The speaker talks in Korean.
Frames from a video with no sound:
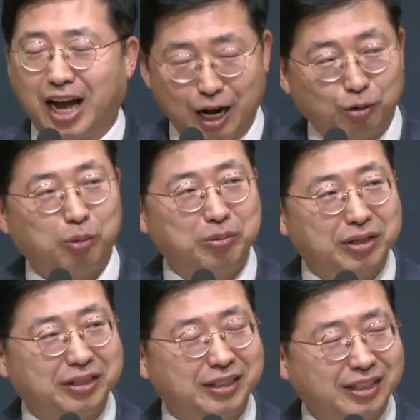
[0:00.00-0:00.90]
알고
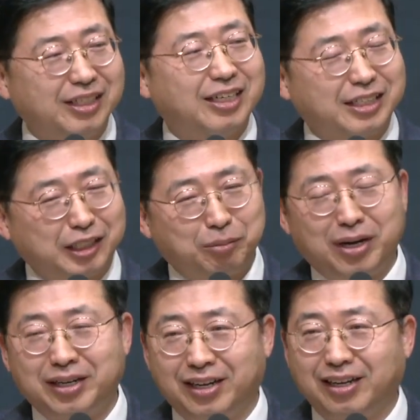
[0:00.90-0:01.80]
보면
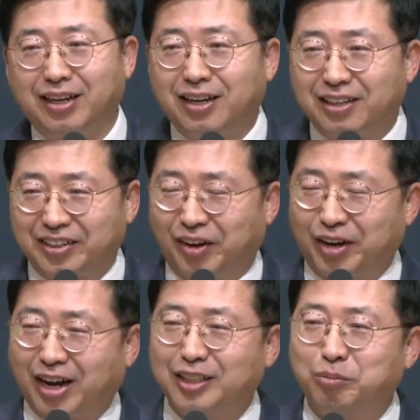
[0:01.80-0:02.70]
집안에
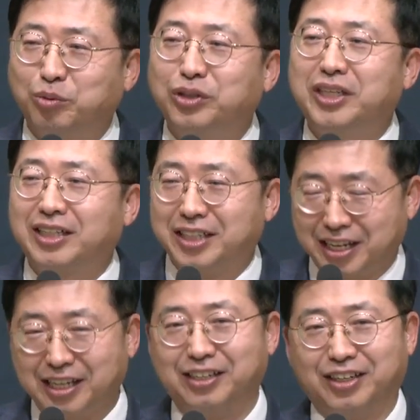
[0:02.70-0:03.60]
여러 가지 문제가
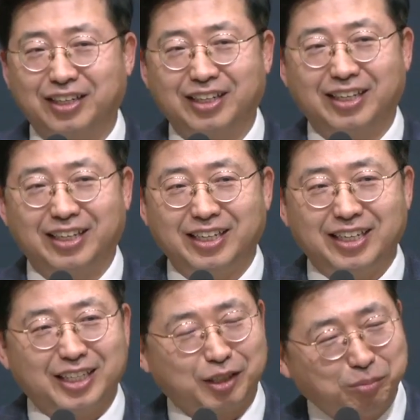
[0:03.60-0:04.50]
생긴 거예요.
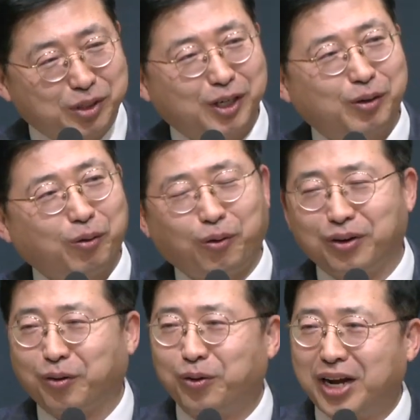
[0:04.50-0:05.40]

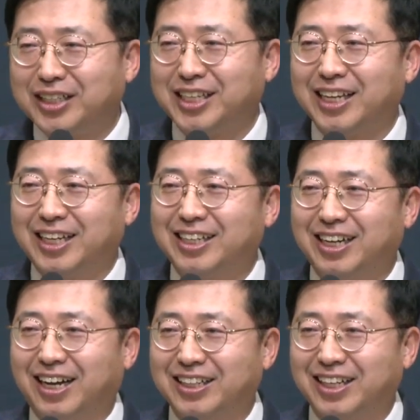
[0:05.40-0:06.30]
힘들고 고난이
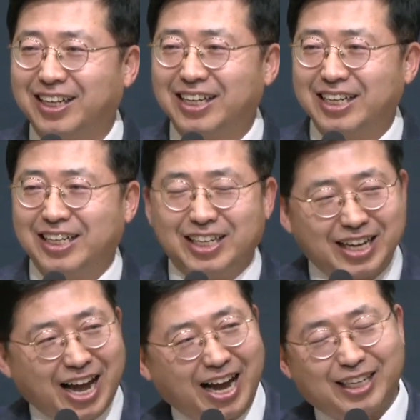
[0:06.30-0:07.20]
생기니까
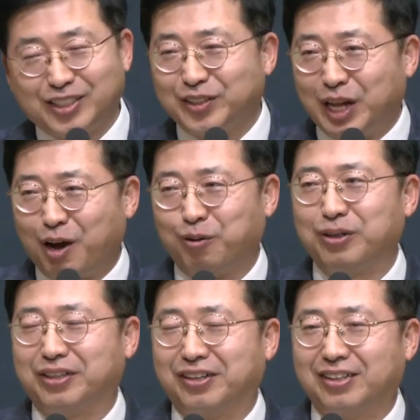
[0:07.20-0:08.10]
알아서
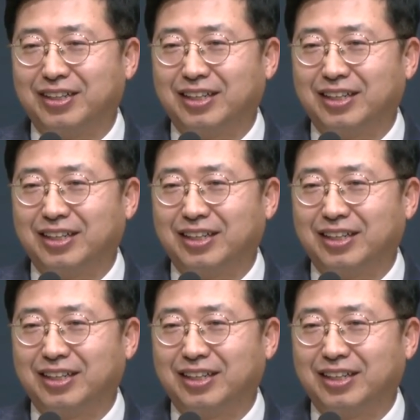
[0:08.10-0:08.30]
나오는 거예요.